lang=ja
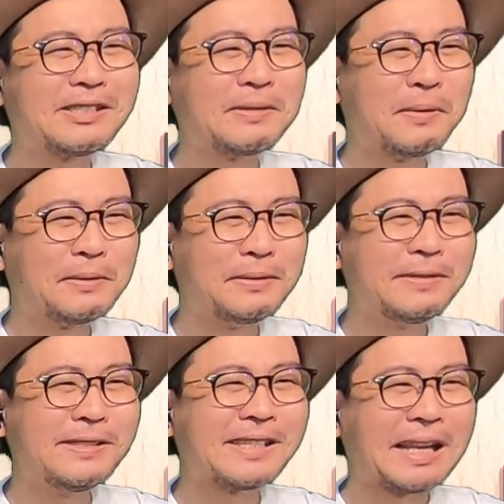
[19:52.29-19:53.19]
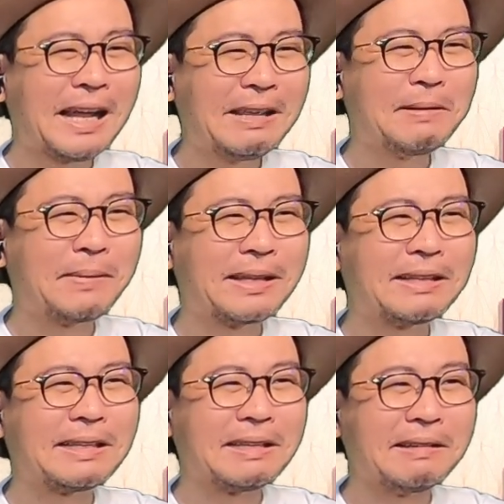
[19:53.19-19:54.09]
塩を塗るんじゃないよ、
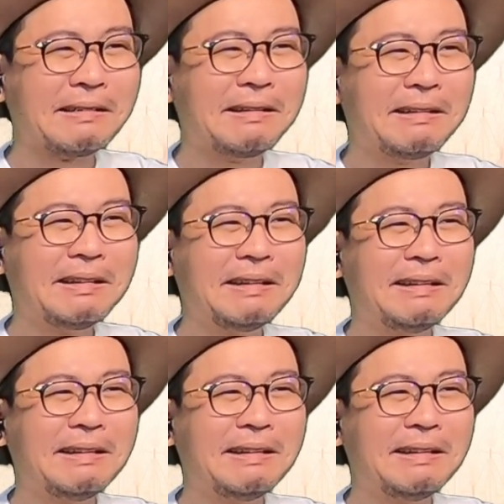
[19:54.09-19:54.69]
ベッキー。